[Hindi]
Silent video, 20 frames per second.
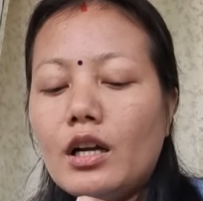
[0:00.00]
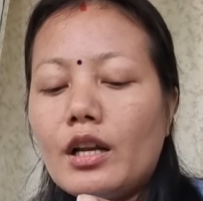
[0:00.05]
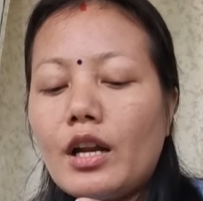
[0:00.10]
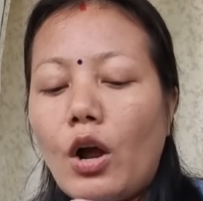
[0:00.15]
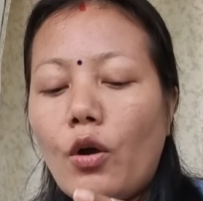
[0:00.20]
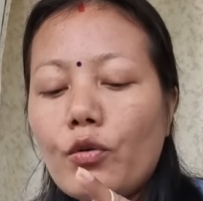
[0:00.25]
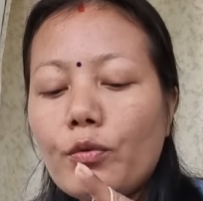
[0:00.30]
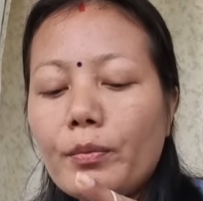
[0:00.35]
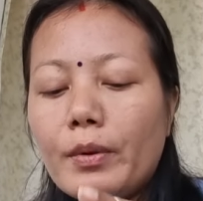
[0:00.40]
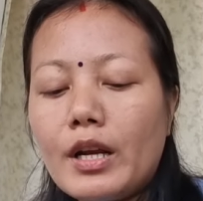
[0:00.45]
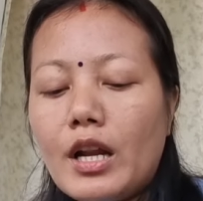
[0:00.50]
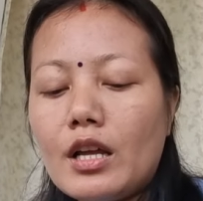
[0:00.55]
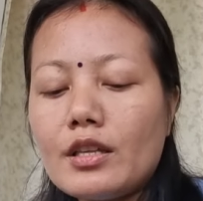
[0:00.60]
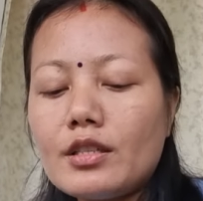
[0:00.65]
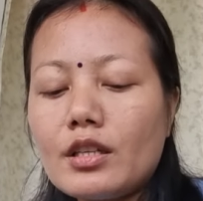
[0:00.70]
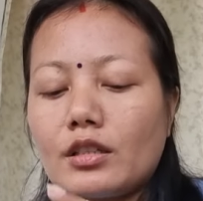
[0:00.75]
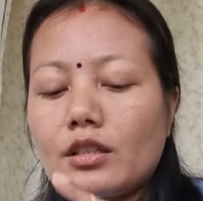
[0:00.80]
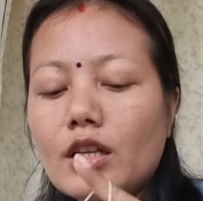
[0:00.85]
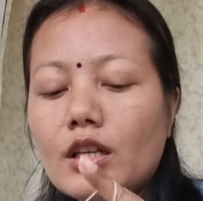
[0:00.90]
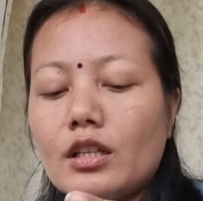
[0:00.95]
राउंड बना
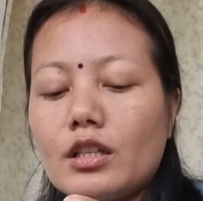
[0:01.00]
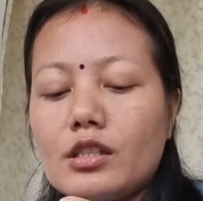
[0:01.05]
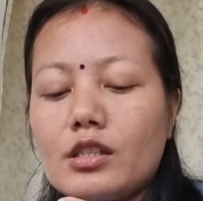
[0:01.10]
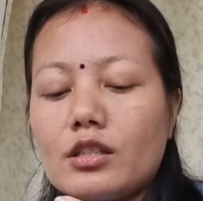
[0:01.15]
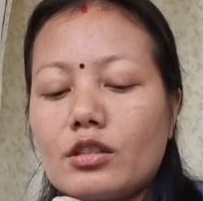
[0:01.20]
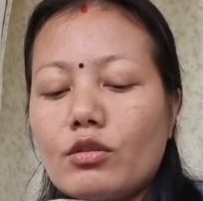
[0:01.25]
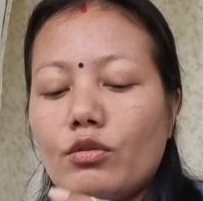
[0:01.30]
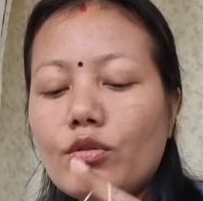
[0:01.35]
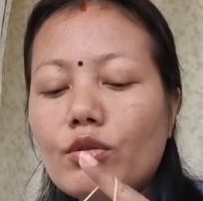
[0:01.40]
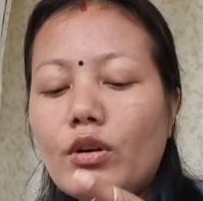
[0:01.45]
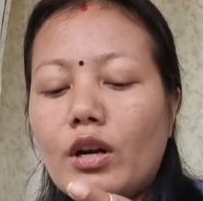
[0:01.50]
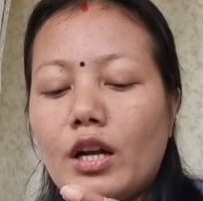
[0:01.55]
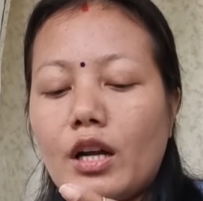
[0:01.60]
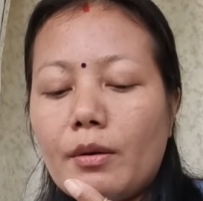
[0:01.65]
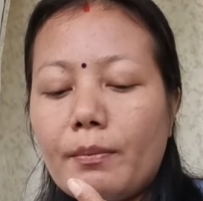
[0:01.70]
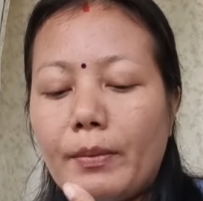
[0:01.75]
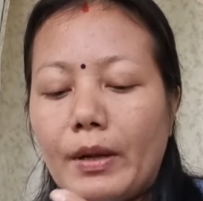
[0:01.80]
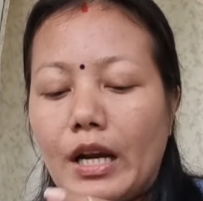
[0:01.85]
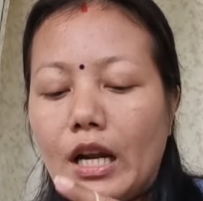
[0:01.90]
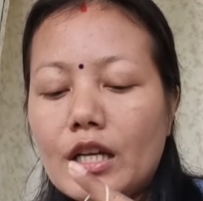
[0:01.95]
सकते हैं किसको अगर
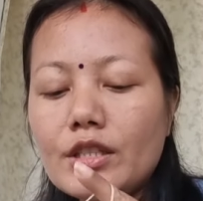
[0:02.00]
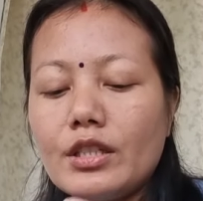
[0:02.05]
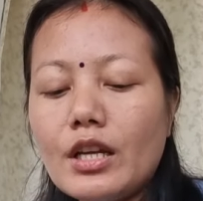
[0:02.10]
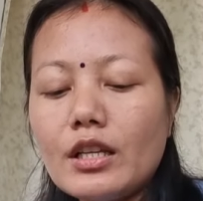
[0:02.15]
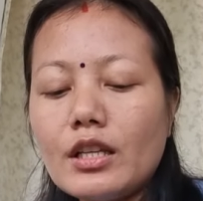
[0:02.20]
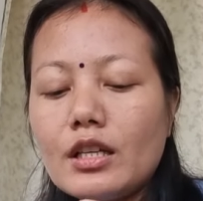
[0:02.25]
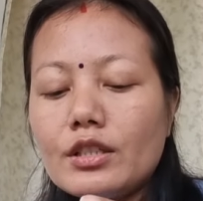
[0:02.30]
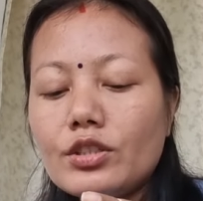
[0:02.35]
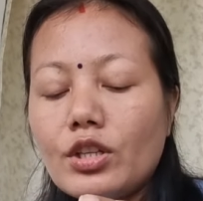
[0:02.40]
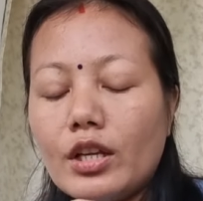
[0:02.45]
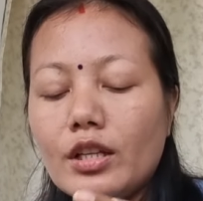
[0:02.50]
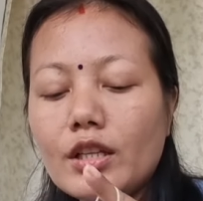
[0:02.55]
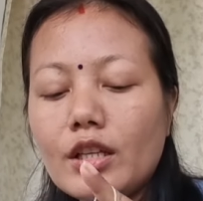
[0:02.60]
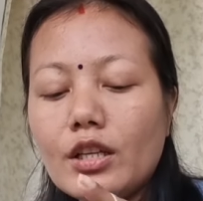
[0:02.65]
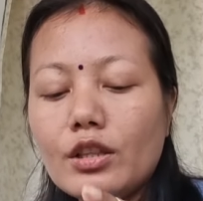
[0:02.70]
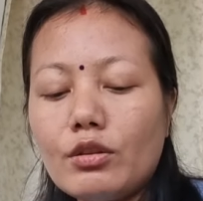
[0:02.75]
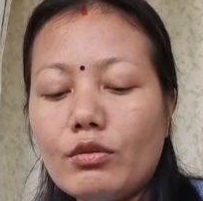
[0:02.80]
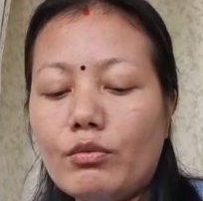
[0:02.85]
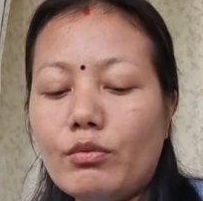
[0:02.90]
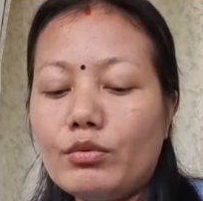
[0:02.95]
बड़ा ज़्यादा
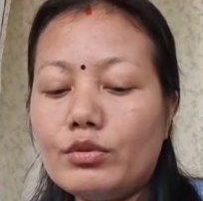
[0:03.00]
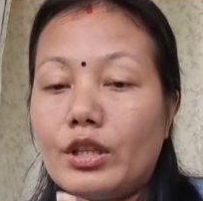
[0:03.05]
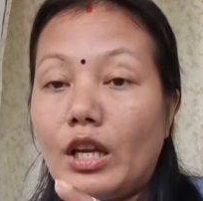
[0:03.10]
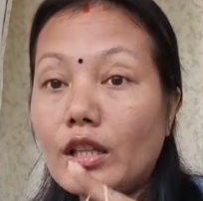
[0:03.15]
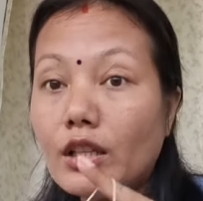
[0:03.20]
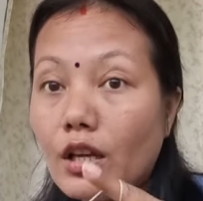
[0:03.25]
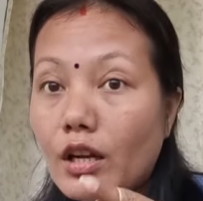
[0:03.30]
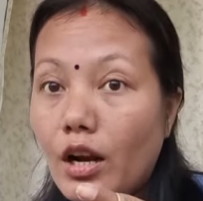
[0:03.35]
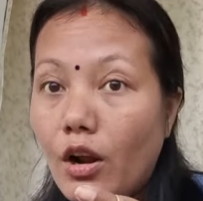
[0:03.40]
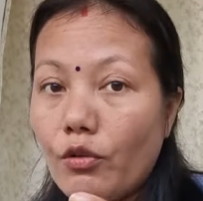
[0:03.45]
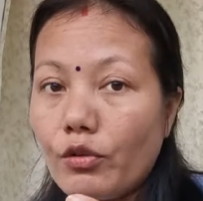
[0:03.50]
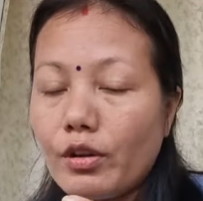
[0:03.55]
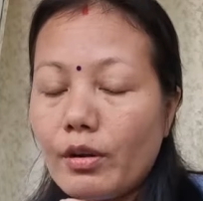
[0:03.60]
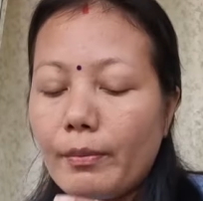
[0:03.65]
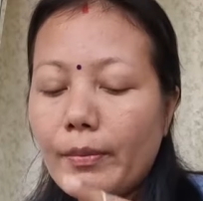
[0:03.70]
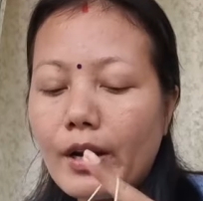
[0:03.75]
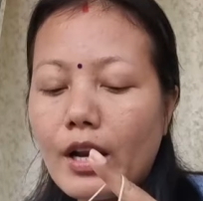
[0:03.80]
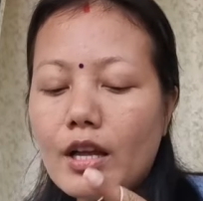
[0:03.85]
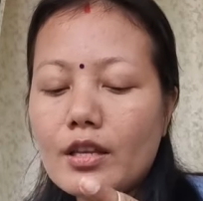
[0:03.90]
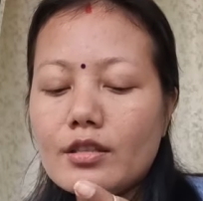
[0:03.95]
चाहिए तो वो ज़्यादा राउंड का
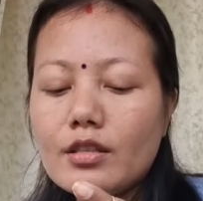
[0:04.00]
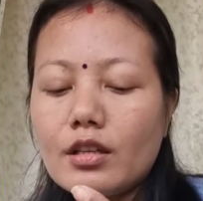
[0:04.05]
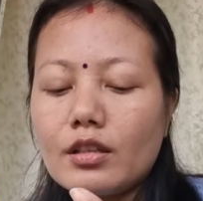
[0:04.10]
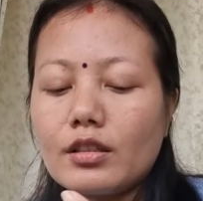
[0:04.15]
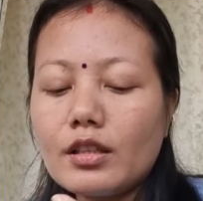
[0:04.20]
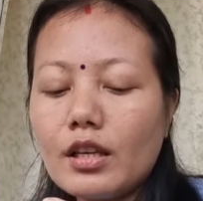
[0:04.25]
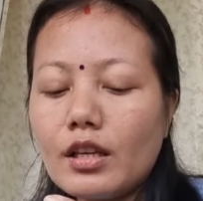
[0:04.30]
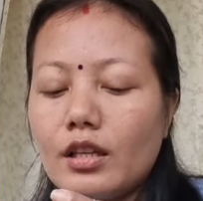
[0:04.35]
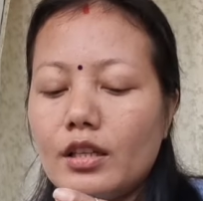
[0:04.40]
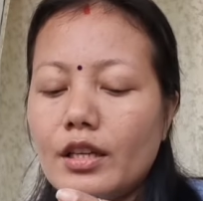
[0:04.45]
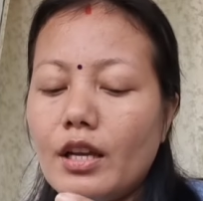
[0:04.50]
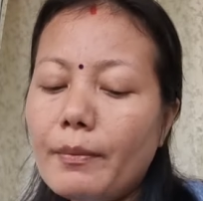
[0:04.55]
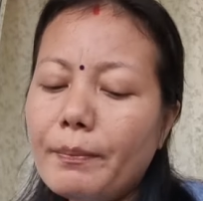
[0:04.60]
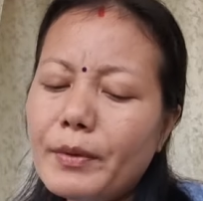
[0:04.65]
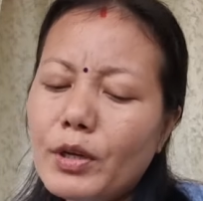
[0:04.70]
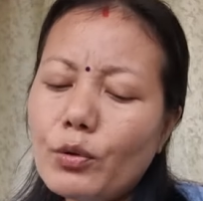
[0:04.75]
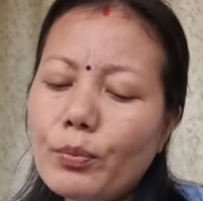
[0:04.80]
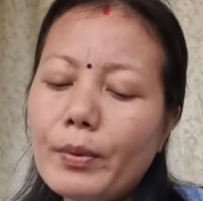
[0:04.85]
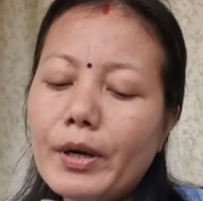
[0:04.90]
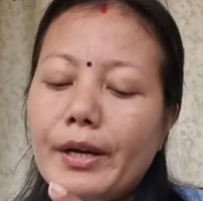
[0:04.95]
बना सकते हैं ये
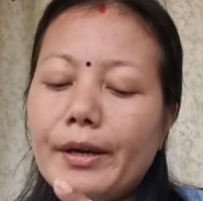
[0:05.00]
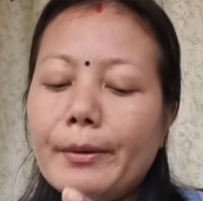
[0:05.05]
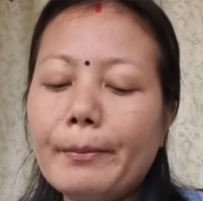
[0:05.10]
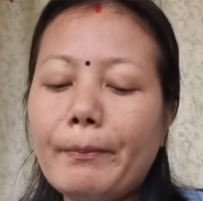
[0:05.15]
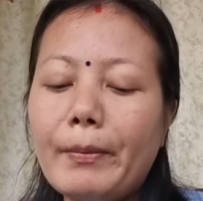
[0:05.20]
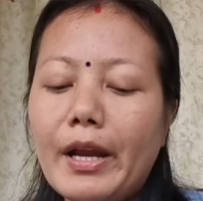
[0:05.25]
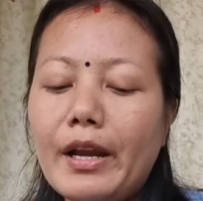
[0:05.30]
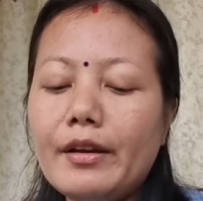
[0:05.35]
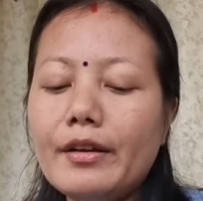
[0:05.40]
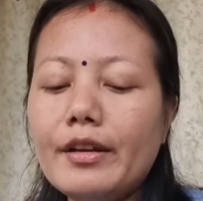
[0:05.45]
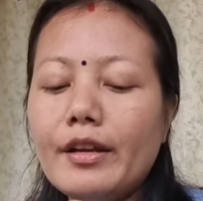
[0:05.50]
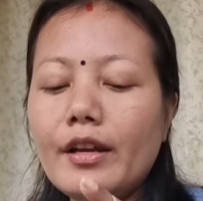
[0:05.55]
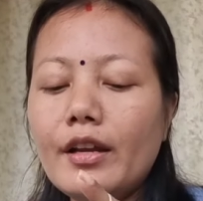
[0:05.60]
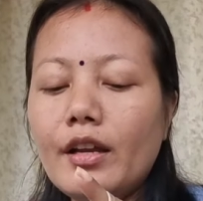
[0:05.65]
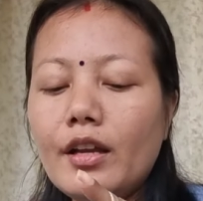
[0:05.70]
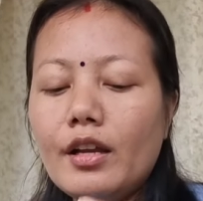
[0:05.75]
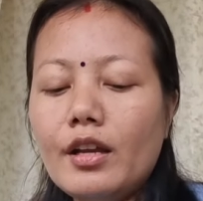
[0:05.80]
अपने ऊपर डिपेंड है